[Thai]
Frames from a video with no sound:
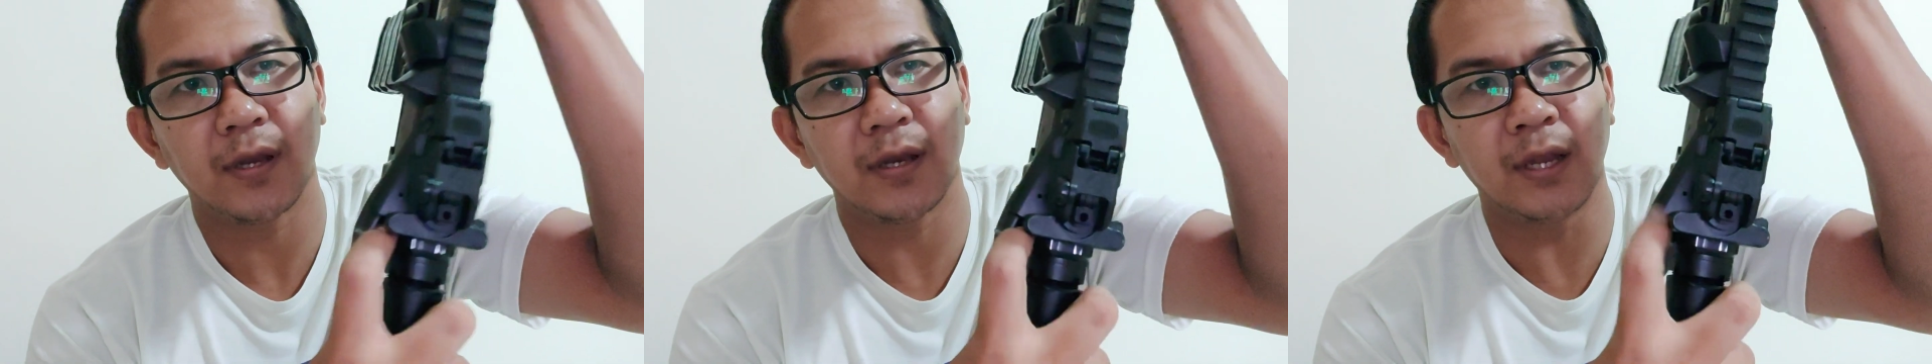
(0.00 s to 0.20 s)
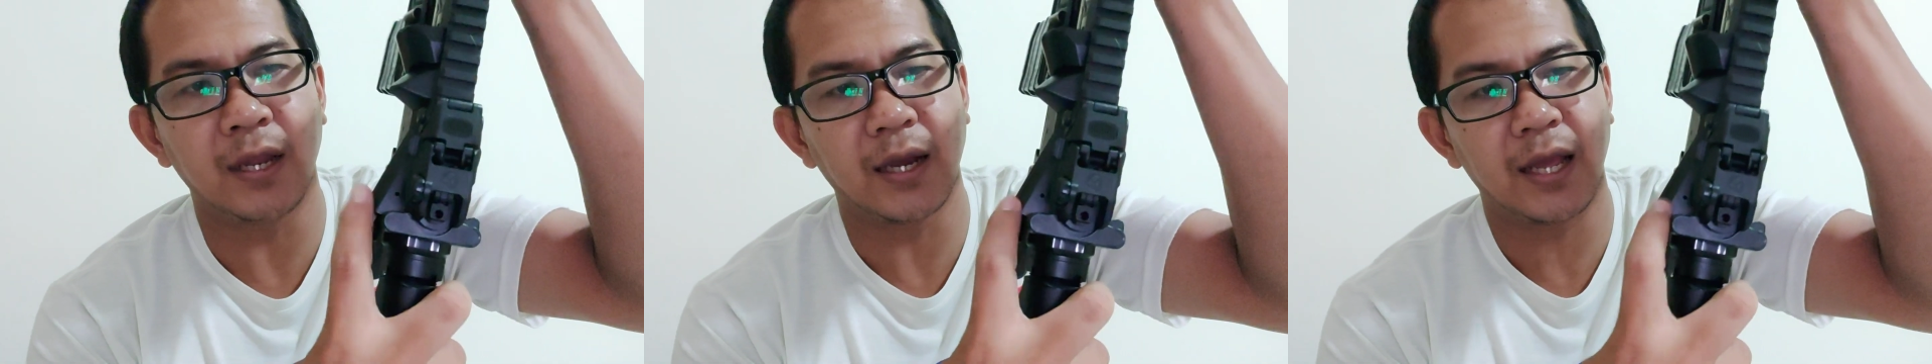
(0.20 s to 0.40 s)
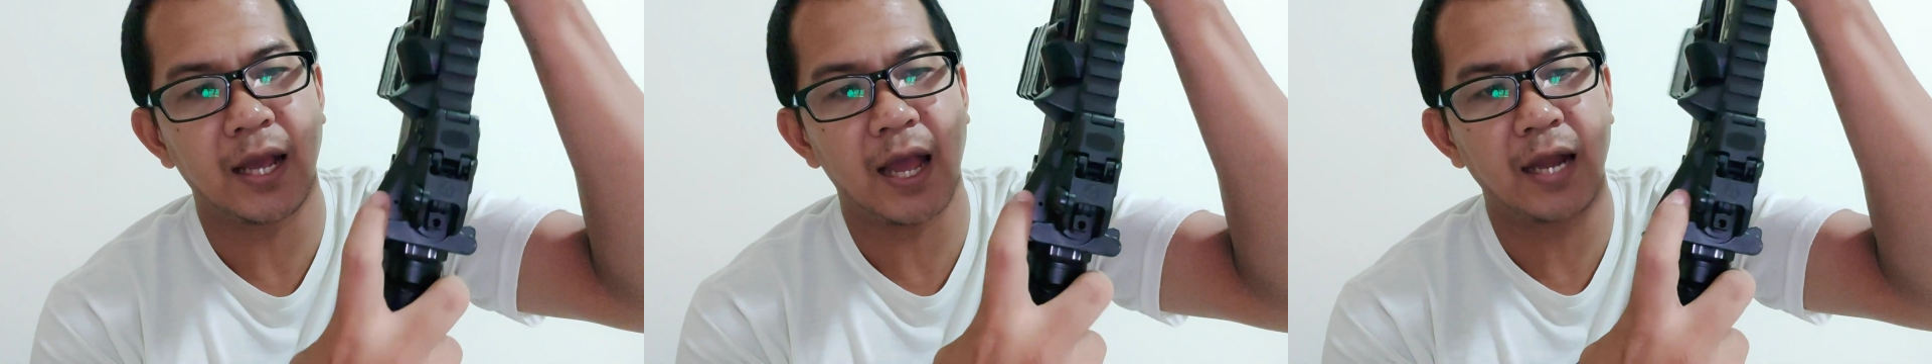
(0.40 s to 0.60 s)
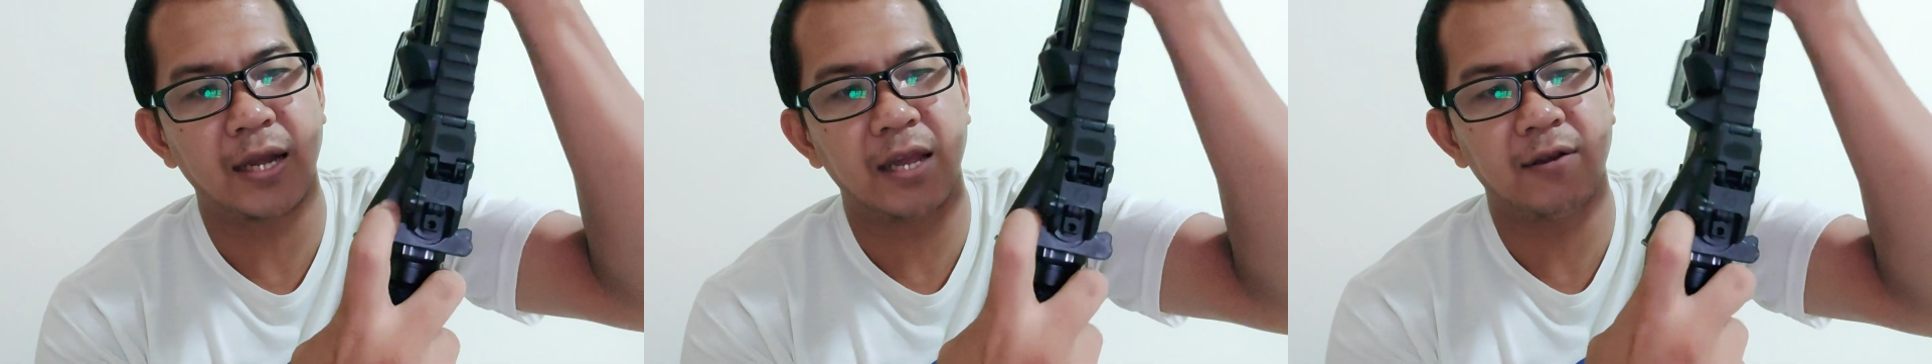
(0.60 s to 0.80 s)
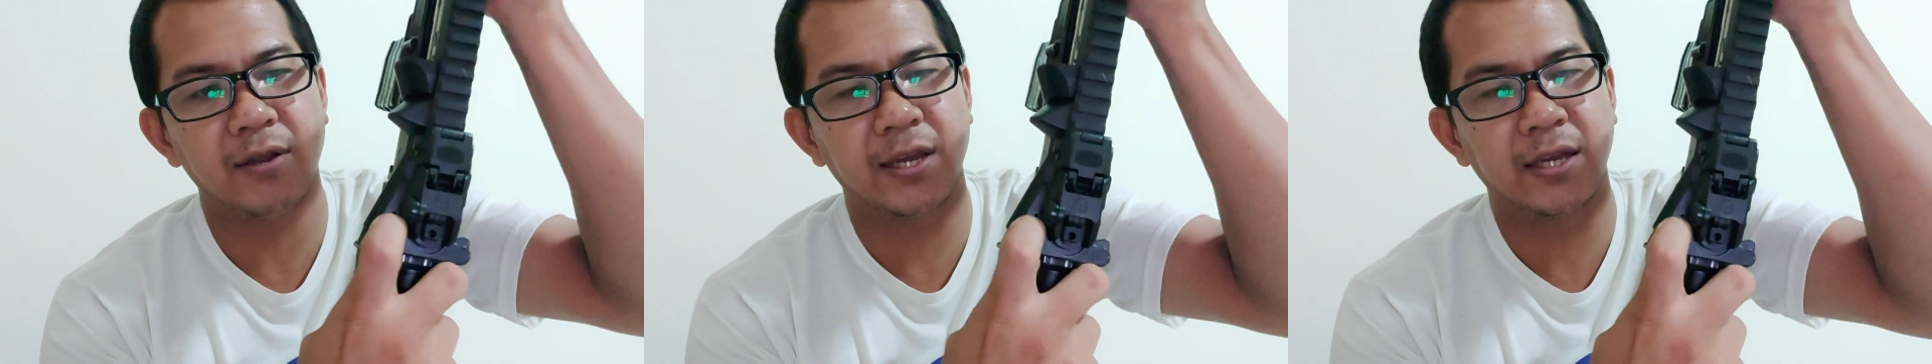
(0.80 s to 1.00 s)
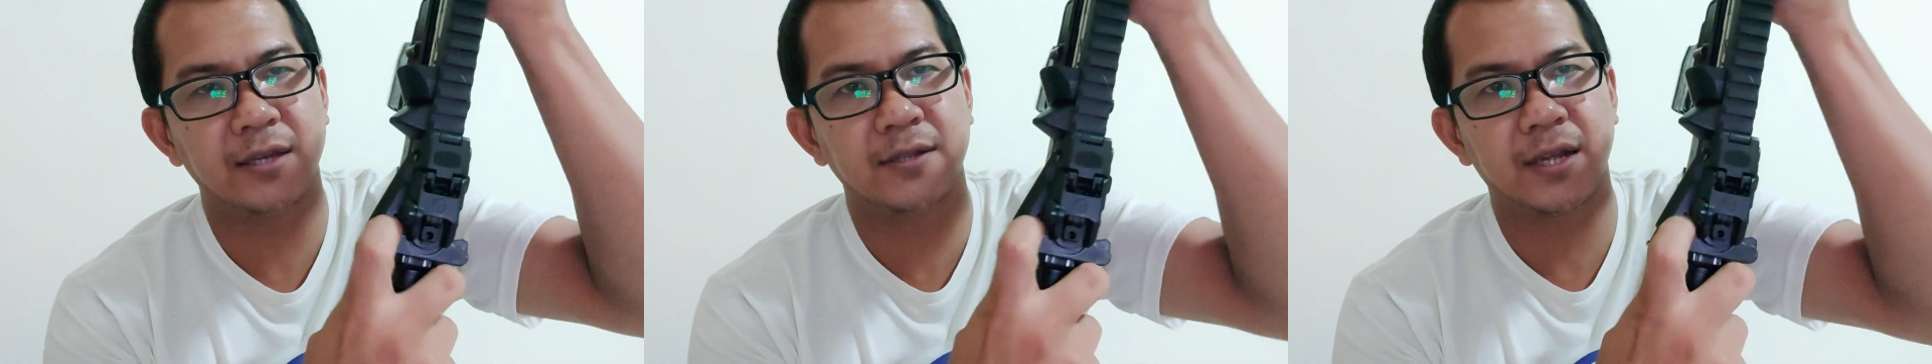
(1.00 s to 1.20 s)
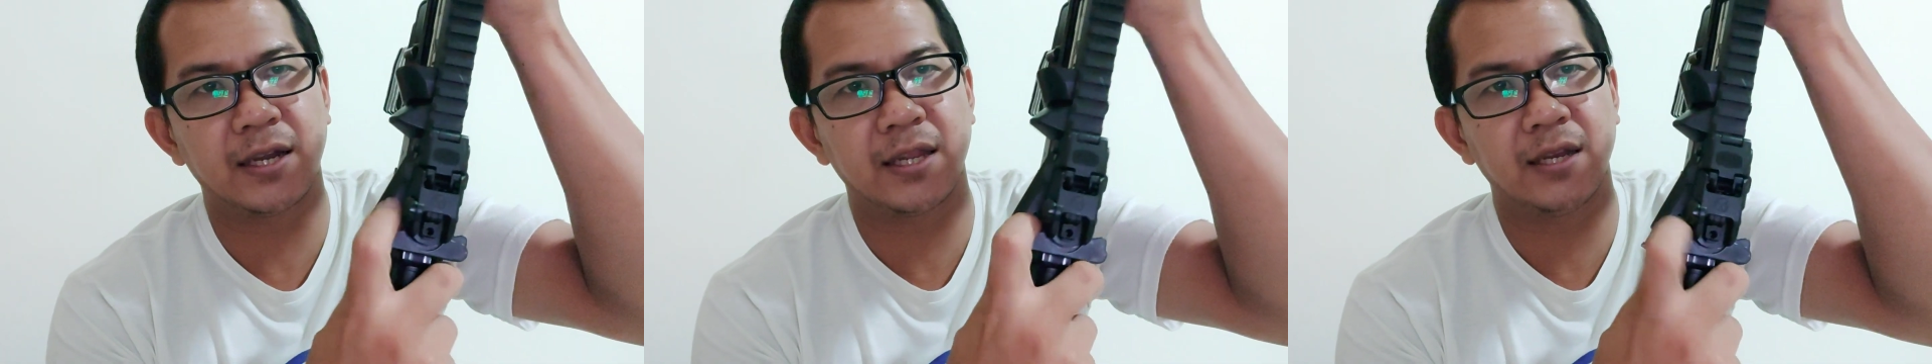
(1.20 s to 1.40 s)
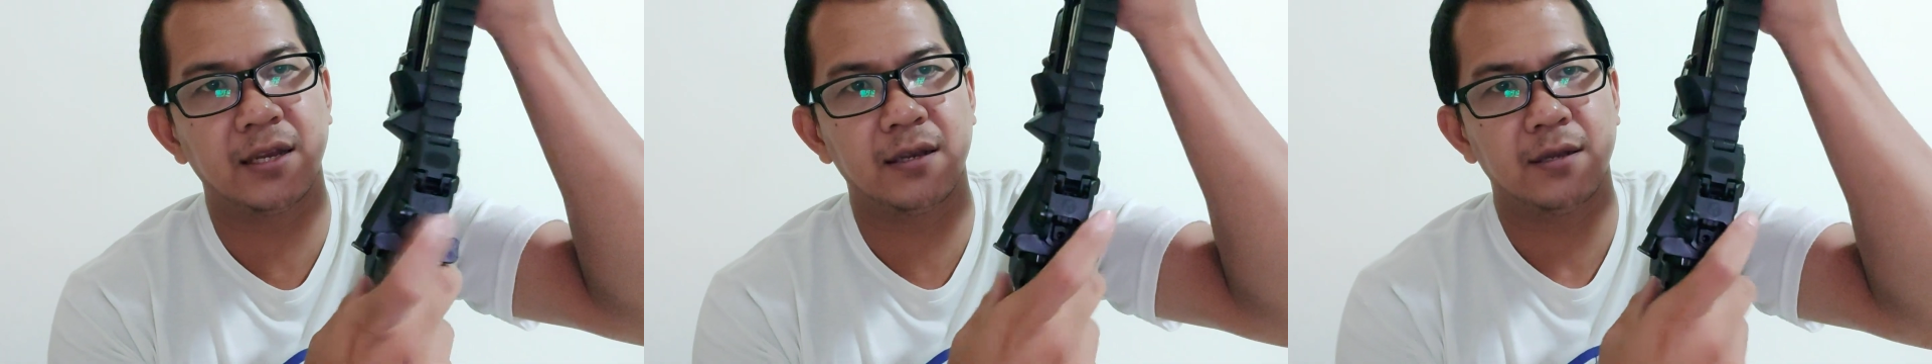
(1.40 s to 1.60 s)
ดึงในข้างเดียวนะฮะข้าง
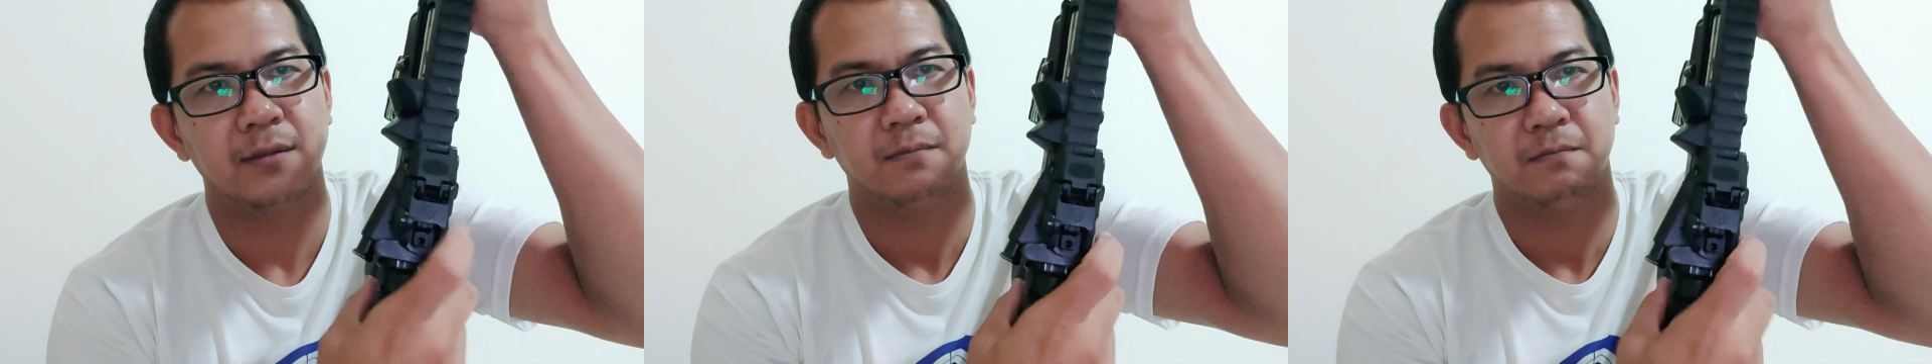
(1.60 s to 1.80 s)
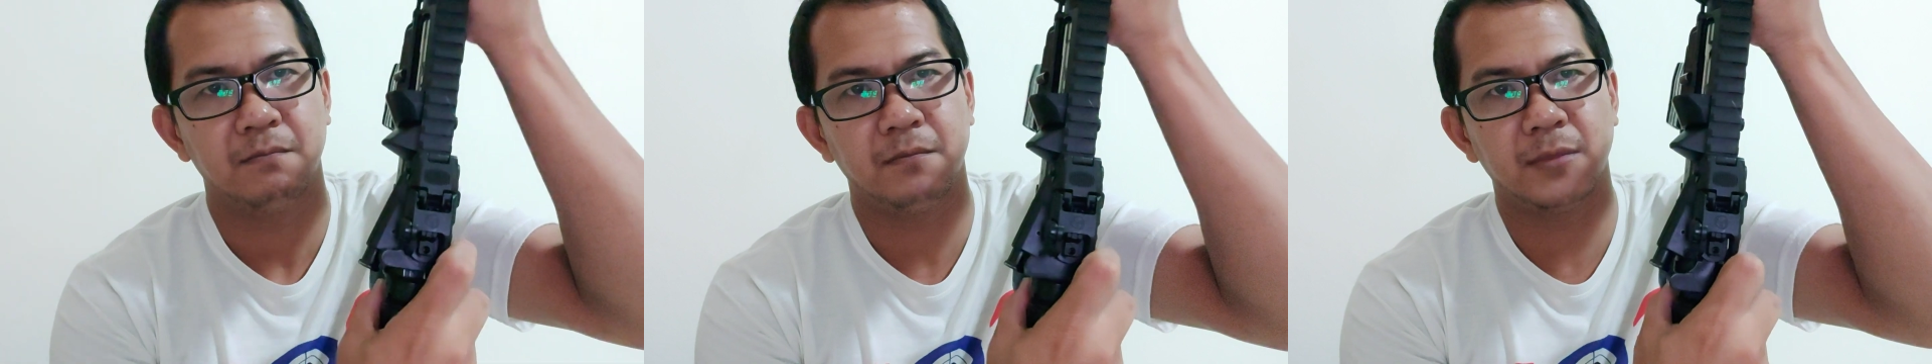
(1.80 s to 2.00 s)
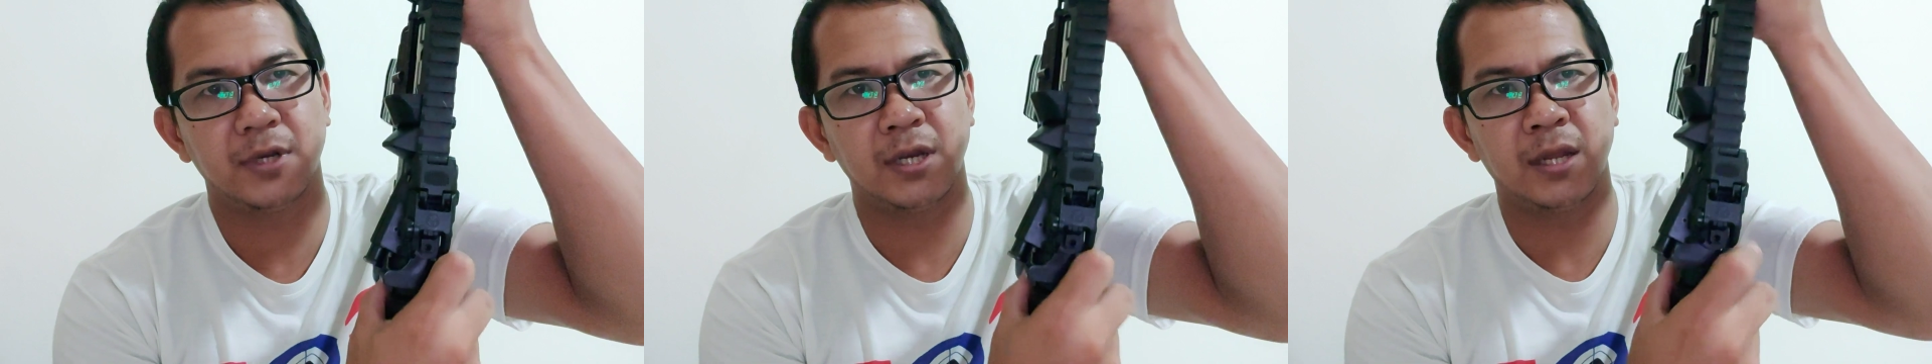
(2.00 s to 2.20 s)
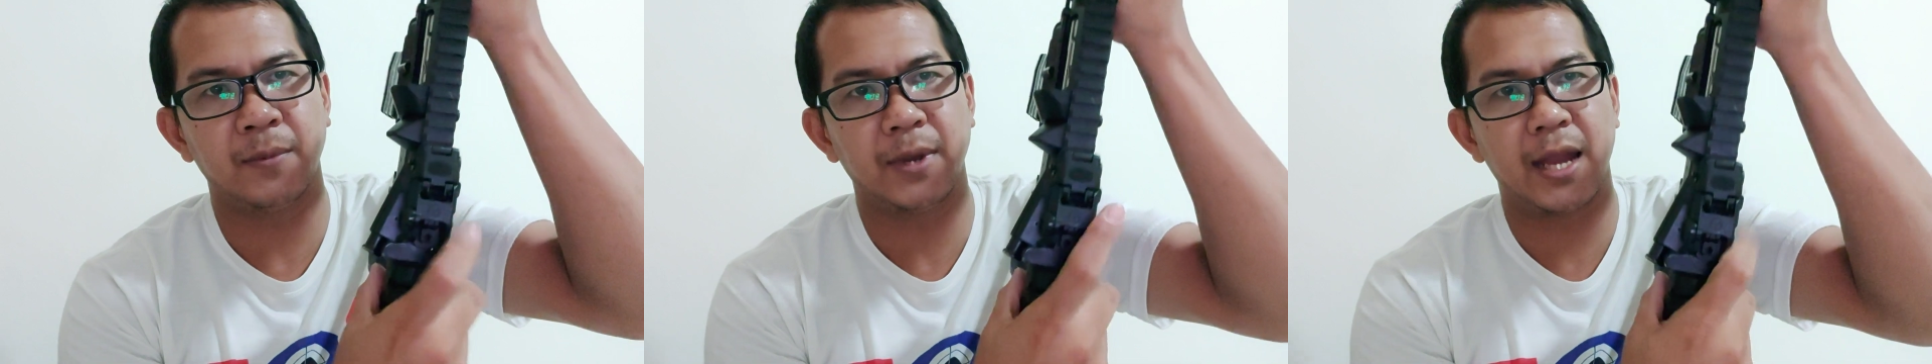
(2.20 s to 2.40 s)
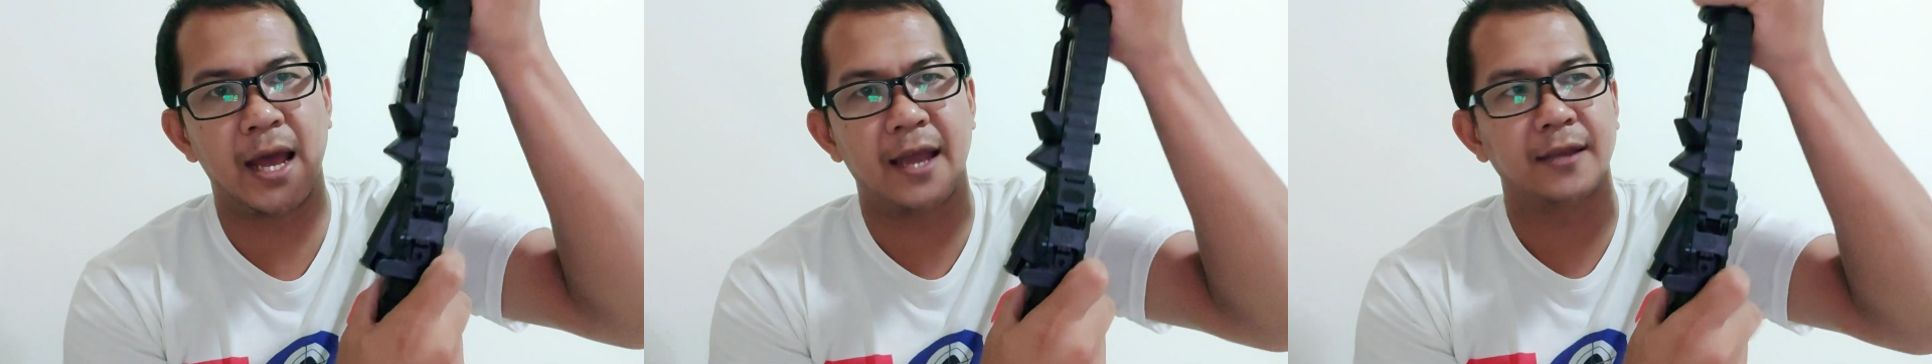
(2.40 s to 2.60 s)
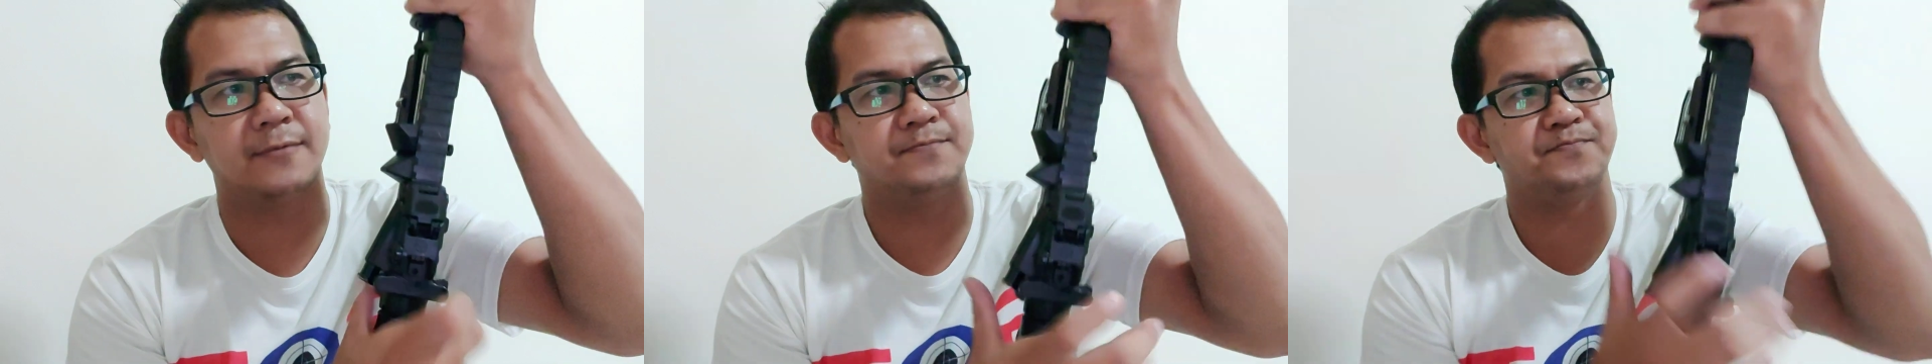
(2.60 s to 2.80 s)
นี้ดึงไม่ได้